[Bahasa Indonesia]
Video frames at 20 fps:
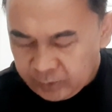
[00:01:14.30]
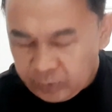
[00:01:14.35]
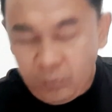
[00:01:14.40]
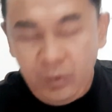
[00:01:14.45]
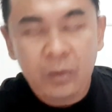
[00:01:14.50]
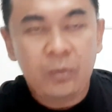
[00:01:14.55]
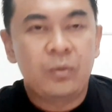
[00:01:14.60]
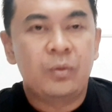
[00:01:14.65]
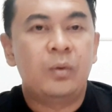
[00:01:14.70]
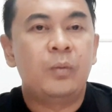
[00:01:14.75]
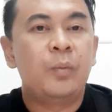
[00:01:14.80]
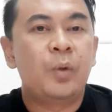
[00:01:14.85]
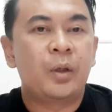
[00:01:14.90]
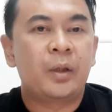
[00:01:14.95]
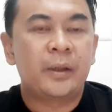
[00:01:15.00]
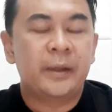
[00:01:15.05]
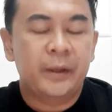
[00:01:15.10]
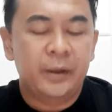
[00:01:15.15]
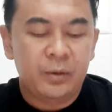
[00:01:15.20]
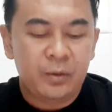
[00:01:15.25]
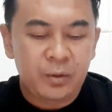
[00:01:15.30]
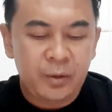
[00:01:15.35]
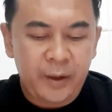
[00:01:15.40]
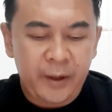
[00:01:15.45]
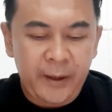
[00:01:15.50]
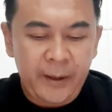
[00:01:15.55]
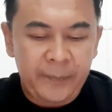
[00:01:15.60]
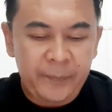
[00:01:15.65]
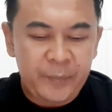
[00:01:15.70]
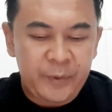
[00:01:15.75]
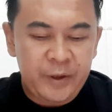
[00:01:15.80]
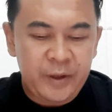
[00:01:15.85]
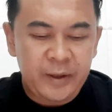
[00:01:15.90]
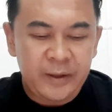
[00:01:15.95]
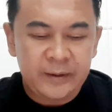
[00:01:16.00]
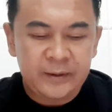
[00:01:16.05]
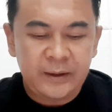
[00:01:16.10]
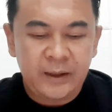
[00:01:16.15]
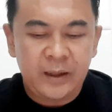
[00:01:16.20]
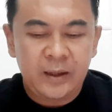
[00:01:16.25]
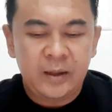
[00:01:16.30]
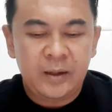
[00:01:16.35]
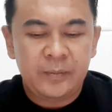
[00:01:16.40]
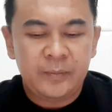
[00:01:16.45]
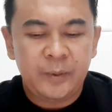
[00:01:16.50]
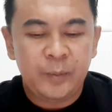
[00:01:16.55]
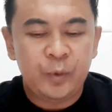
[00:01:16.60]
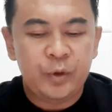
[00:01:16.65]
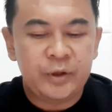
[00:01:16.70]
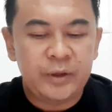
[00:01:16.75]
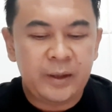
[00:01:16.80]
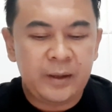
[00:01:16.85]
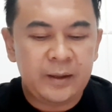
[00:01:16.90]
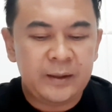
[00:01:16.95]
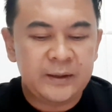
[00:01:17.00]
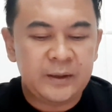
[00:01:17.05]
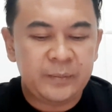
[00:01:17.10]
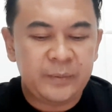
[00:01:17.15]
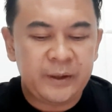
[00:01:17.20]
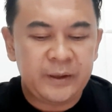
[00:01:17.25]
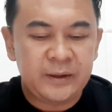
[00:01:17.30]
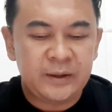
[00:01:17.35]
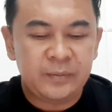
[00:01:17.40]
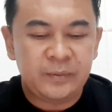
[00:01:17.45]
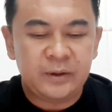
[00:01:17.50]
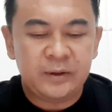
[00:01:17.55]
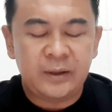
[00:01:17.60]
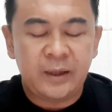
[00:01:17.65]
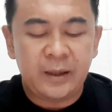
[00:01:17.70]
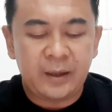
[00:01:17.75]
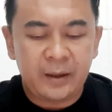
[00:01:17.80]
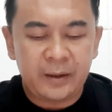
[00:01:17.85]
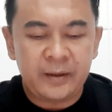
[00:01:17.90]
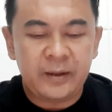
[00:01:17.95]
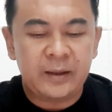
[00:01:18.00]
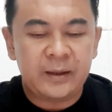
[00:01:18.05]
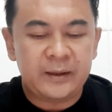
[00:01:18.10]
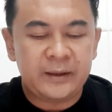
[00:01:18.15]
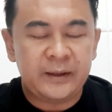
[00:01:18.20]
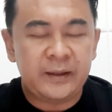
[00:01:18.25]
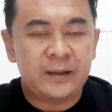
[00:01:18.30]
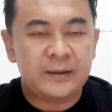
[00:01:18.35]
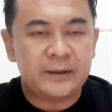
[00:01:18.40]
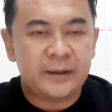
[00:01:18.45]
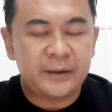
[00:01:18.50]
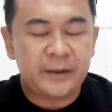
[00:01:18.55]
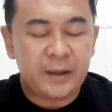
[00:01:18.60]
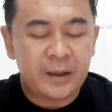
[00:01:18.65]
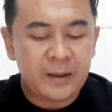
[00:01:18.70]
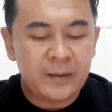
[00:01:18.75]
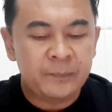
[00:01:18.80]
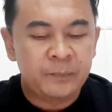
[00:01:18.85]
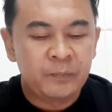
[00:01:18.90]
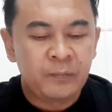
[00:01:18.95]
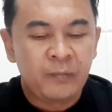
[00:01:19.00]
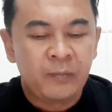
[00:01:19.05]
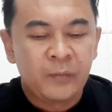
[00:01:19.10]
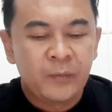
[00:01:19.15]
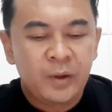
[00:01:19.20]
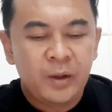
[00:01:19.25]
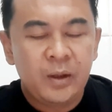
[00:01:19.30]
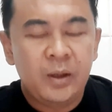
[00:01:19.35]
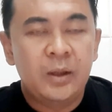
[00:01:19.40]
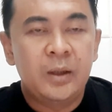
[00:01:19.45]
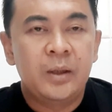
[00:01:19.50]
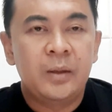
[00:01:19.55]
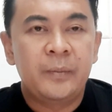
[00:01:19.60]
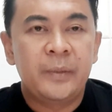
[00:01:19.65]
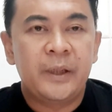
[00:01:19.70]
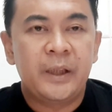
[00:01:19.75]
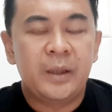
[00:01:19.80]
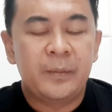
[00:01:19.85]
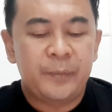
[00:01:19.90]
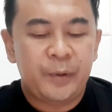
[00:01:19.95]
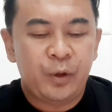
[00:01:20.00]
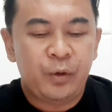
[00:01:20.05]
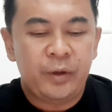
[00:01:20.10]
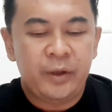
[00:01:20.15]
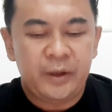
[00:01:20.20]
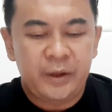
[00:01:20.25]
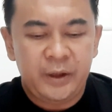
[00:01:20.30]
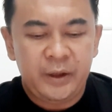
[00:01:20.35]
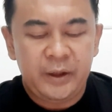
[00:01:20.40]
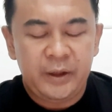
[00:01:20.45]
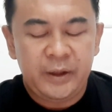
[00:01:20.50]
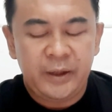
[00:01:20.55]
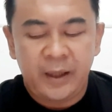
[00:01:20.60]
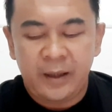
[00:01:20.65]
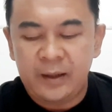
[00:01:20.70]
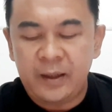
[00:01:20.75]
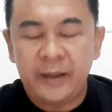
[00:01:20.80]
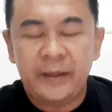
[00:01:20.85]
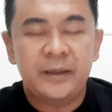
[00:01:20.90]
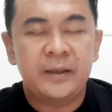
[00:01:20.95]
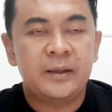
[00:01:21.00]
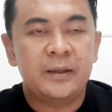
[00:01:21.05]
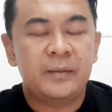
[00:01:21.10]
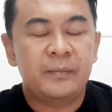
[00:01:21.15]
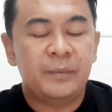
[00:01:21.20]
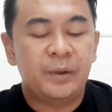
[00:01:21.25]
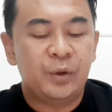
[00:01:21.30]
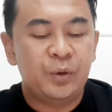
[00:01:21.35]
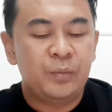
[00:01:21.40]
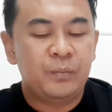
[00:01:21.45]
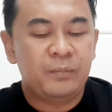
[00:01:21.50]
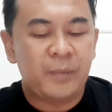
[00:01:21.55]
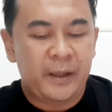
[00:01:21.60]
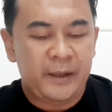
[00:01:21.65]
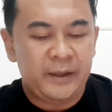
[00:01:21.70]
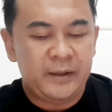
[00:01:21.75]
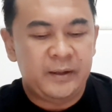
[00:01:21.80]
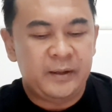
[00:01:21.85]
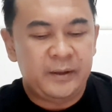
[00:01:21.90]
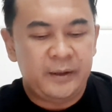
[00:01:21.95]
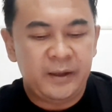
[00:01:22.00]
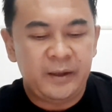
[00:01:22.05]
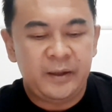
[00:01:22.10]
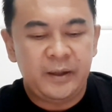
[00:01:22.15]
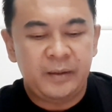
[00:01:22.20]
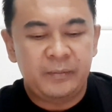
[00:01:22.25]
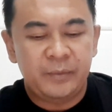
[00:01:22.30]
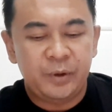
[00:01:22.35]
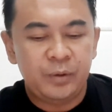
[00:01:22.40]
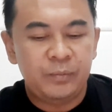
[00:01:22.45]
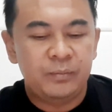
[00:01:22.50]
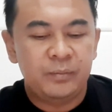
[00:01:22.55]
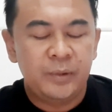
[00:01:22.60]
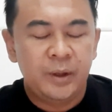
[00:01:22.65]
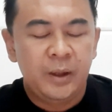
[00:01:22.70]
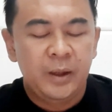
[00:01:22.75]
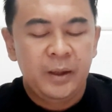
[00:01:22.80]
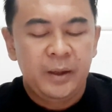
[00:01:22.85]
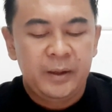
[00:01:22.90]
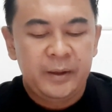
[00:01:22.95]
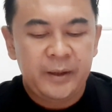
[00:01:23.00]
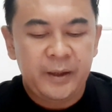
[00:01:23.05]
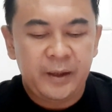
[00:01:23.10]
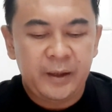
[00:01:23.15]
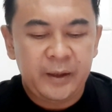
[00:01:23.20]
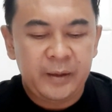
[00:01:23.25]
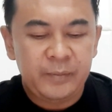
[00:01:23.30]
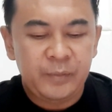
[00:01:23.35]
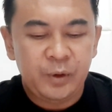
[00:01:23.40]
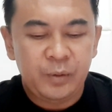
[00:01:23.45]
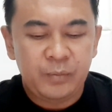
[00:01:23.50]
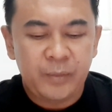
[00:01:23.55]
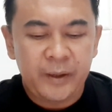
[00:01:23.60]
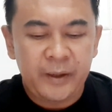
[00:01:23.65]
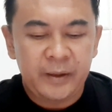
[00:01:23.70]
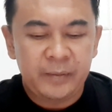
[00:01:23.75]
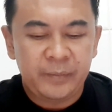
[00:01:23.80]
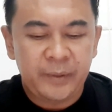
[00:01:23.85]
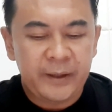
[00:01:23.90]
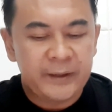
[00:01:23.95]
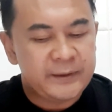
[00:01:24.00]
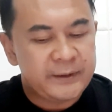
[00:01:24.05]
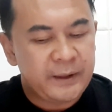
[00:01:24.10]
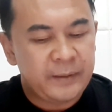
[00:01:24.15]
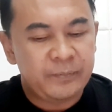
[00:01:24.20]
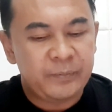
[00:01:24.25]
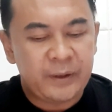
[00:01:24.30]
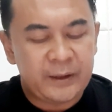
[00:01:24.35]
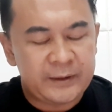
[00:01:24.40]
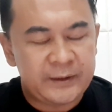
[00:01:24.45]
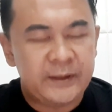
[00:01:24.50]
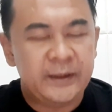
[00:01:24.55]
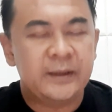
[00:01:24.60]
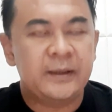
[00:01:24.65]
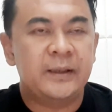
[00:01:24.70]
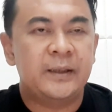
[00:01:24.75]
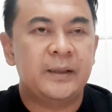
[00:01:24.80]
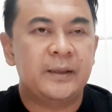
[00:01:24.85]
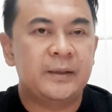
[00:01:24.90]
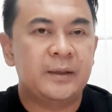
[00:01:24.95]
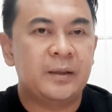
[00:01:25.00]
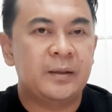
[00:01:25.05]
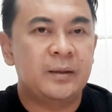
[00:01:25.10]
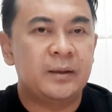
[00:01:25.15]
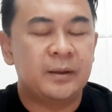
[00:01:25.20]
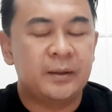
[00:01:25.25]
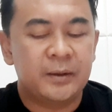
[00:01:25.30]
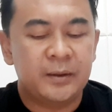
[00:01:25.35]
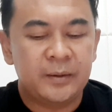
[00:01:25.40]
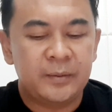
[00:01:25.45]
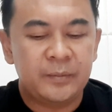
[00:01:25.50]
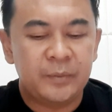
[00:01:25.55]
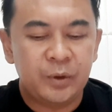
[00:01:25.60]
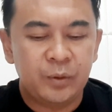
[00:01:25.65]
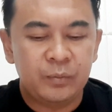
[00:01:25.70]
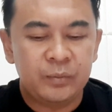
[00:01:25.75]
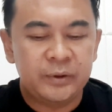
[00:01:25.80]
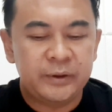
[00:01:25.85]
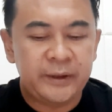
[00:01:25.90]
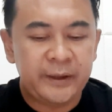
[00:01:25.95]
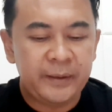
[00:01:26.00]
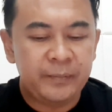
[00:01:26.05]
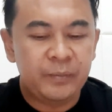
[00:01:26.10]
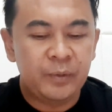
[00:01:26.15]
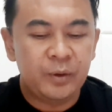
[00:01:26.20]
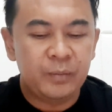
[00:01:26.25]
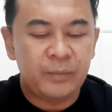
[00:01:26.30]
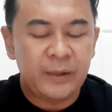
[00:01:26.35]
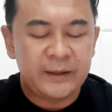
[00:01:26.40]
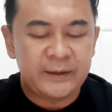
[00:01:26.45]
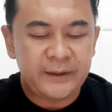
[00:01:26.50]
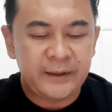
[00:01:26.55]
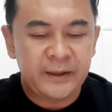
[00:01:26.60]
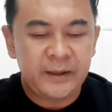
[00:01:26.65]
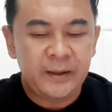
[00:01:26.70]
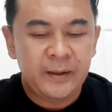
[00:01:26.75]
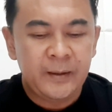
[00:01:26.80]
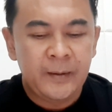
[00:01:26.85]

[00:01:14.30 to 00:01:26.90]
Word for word: wow Borneo FC sang penguncak klasemen sementara ya ketika saya uh, bikin video ini yang lain belum main ya yang belum yang lain belum main PSM Persik uh, belum jadi masih